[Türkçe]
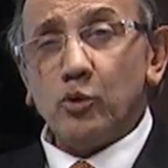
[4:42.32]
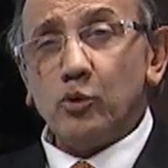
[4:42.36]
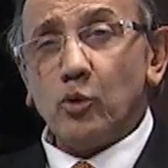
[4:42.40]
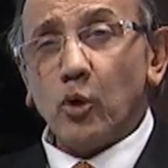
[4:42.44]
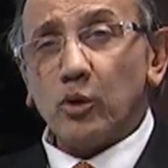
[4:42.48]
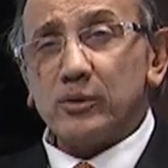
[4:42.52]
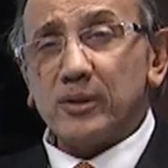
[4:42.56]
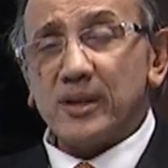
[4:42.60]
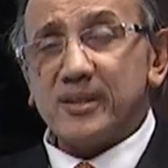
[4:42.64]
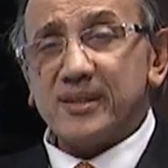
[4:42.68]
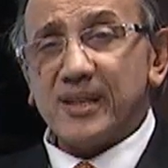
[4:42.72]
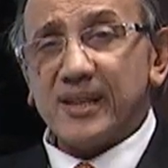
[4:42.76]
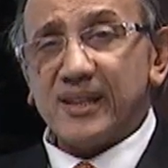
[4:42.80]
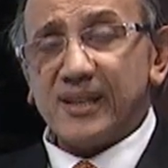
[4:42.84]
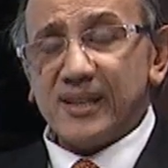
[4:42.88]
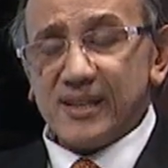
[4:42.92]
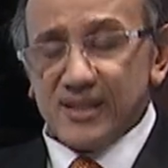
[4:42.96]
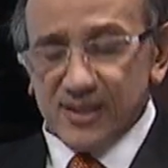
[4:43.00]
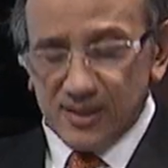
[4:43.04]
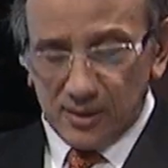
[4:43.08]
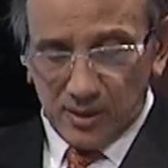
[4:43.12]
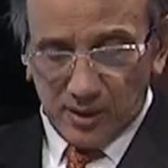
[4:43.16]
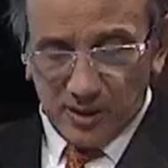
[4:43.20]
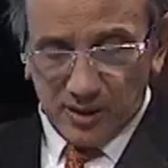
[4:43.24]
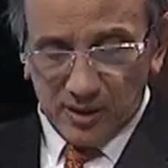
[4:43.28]

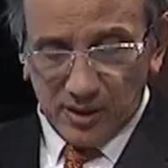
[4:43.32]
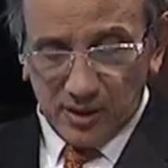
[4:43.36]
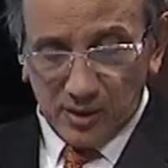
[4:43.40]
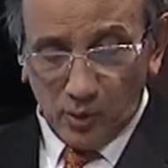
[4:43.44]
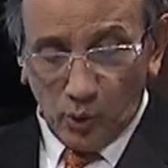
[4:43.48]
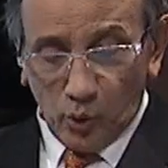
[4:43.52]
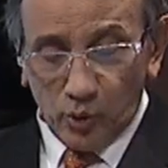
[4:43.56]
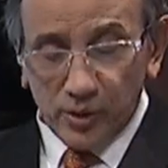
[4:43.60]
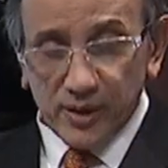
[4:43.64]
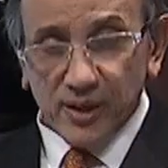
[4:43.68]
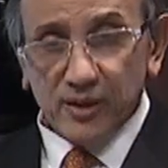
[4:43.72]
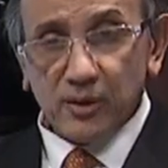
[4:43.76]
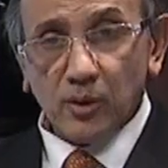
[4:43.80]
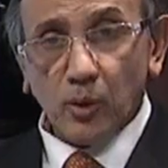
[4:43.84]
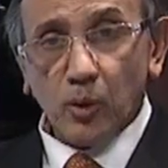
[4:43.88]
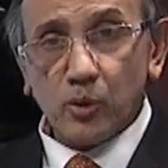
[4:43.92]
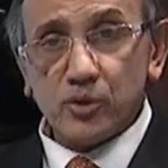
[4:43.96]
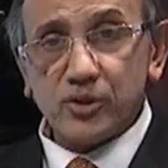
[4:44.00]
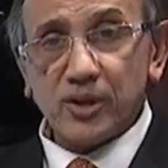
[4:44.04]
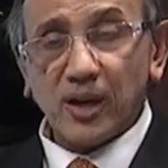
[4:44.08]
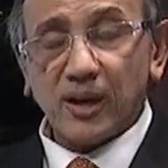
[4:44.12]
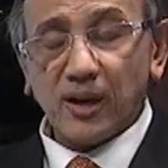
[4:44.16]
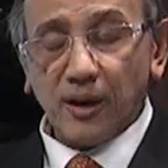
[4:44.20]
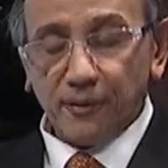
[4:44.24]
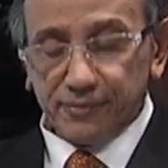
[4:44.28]
10.8
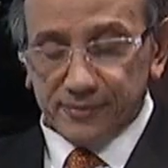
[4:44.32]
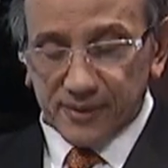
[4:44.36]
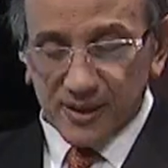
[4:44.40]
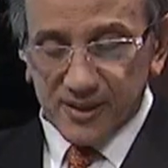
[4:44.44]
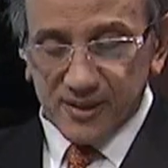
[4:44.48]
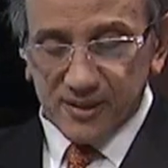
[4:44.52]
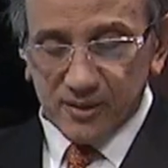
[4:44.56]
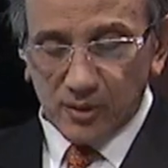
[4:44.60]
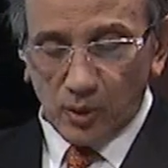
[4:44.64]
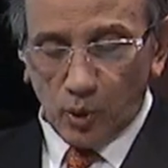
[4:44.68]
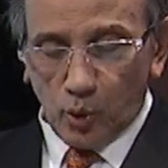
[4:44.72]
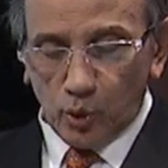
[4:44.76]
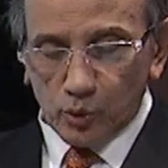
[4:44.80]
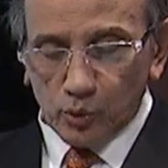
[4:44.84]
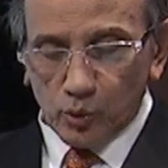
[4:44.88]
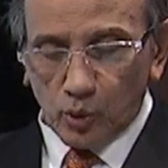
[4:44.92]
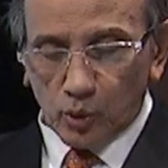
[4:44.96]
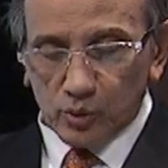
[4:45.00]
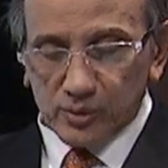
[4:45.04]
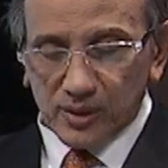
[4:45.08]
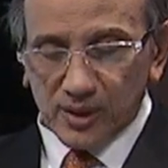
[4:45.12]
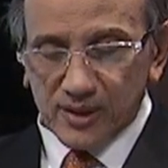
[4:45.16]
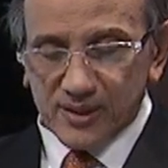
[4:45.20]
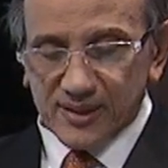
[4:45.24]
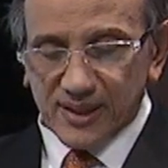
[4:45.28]
17 e, Ocak haftasında
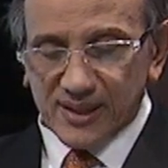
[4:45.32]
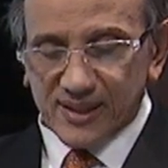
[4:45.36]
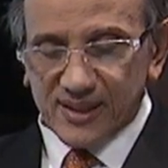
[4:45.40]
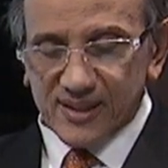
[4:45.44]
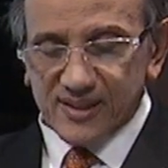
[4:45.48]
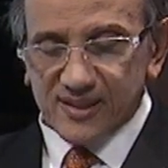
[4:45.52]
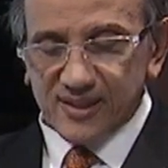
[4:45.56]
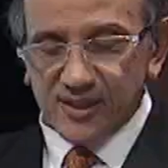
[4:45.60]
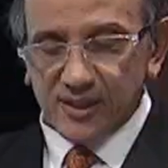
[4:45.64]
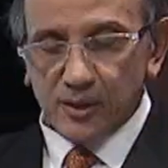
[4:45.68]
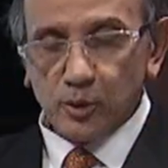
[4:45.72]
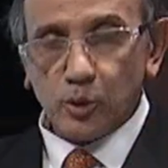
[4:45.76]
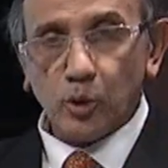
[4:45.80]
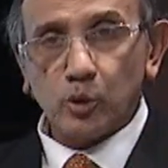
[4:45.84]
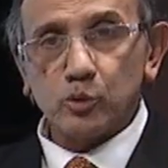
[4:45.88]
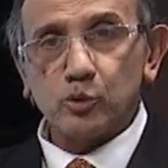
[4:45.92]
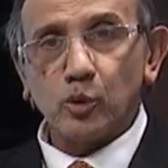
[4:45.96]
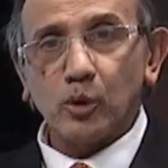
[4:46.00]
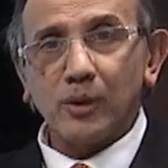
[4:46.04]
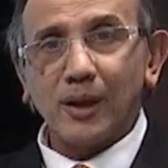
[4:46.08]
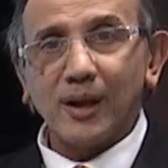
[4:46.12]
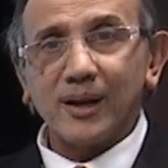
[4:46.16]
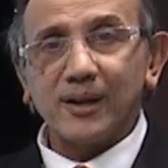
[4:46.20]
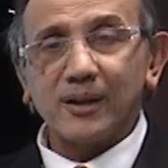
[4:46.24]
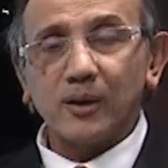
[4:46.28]
10.8
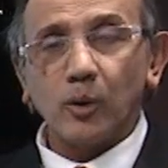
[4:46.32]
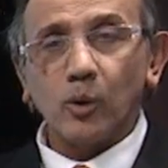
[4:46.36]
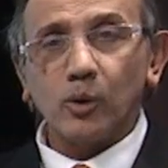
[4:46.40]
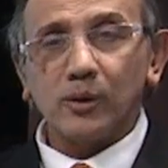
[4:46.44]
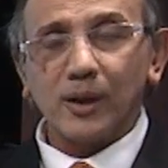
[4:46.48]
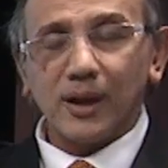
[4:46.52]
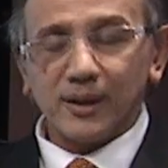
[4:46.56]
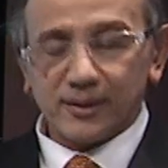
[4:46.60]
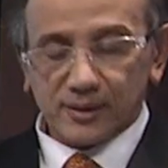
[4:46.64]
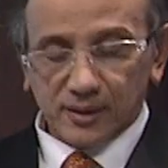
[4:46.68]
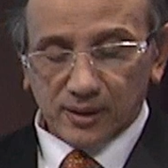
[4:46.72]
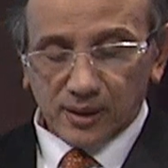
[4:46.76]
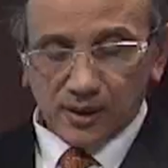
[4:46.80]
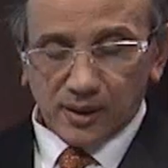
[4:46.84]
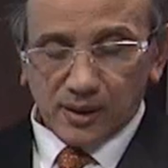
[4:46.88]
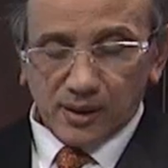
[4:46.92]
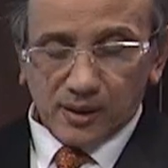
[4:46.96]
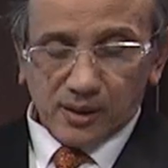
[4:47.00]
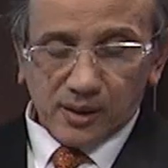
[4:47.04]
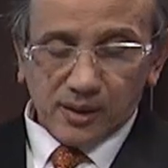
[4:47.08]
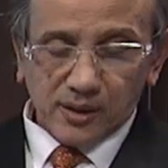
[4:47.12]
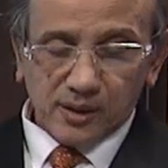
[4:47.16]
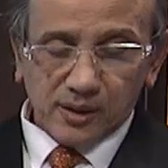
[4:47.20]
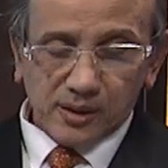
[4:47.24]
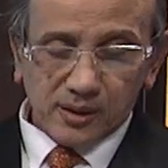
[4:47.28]
trilyon dolar olan
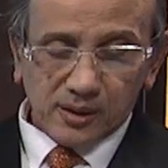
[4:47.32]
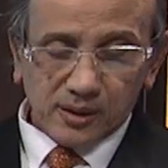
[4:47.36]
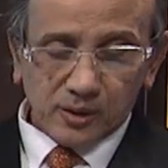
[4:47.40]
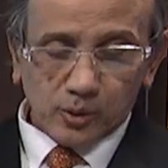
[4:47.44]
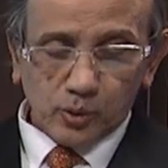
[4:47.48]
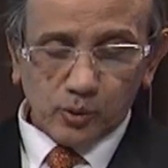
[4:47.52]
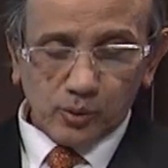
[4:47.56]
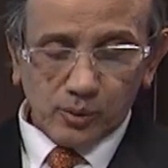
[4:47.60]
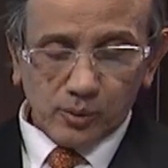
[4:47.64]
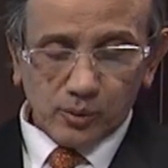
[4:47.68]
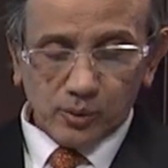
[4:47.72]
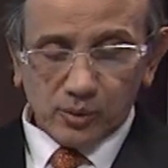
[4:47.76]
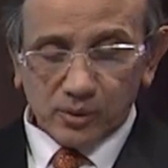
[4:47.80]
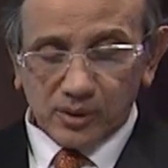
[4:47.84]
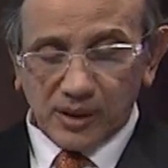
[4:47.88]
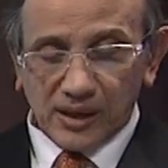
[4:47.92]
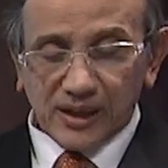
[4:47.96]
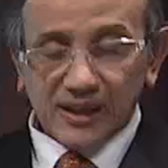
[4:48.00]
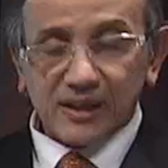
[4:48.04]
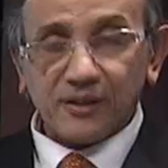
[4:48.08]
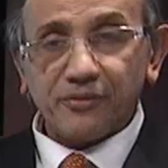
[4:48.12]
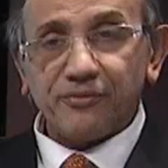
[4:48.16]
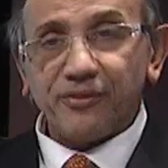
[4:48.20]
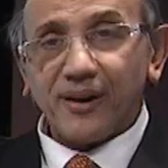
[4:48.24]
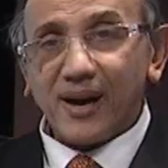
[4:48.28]

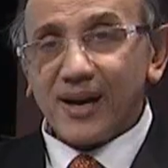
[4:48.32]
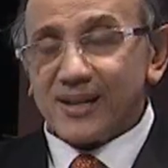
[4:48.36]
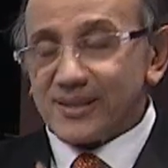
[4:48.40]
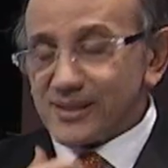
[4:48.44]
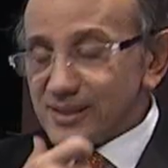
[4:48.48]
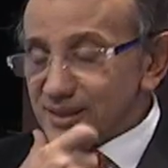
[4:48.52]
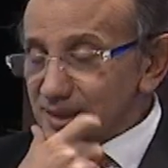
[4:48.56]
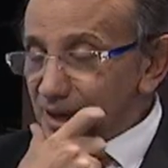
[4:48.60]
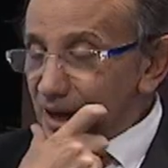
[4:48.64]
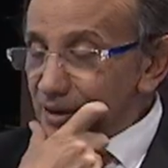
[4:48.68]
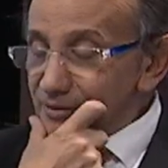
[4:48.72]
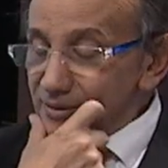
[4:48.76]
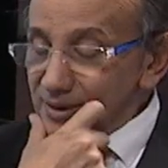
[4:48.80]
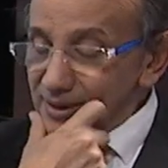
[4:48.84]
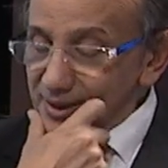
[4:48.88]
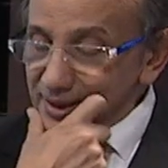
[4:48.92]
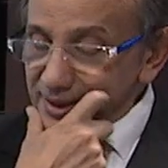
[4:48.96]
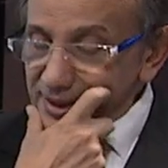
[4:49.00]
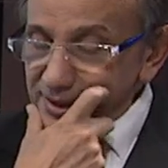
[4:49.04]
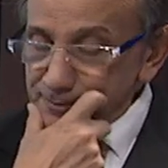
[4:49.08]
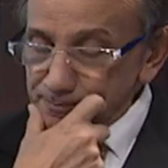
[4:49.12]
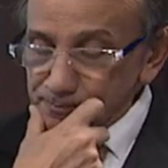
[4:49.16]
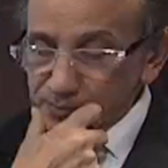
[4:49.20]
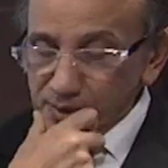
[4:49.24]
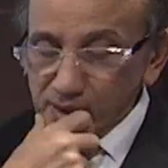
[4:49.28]
e, negatif faizli
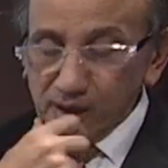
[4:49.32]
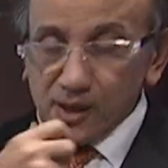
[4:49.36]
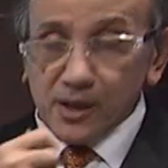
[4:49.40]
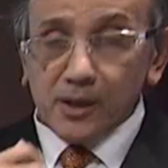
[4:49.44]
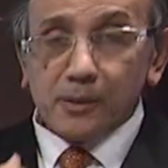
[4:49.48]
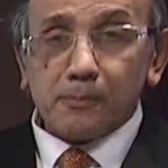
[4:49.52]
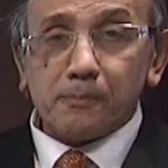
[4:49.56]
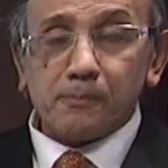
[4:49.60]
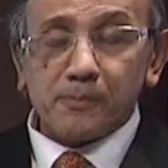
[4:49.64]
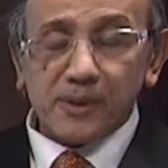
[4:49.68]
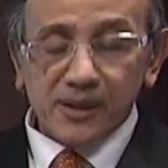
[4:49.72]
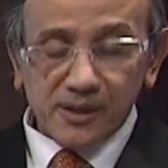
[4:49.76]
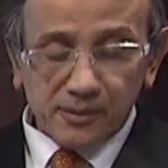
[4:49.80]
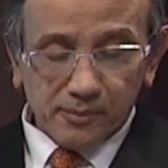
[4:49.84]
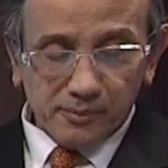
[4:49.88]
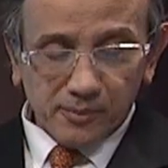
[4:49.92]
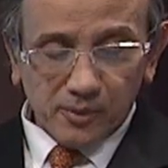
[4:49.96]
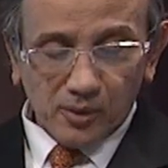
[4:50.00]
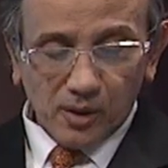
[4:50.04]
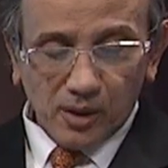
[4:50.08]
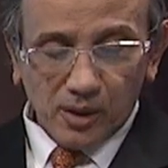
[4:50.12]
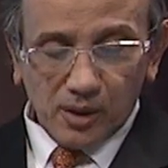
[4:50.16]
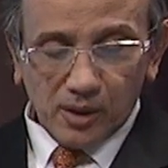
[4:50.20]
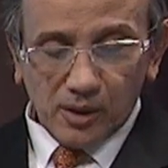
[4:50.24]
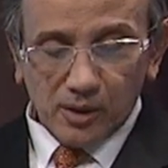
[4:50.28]
tahvillerin
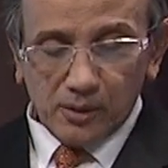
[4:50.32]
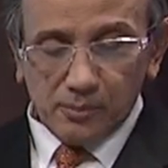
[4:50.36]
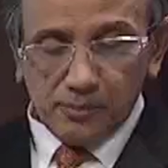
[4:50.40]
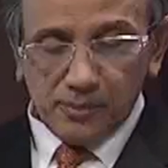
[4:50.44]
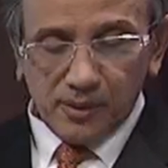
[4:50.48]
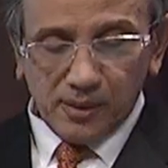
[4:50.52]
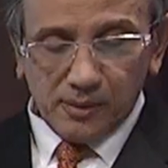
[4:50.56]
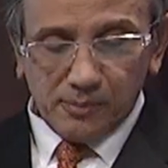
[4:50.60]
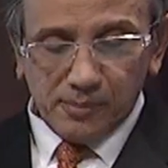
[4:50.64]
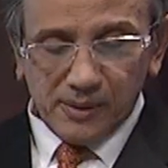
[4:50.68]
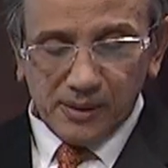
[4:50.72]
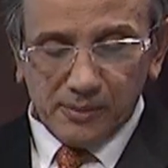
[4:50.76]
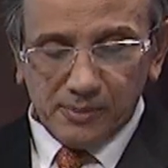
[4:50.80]
1, e,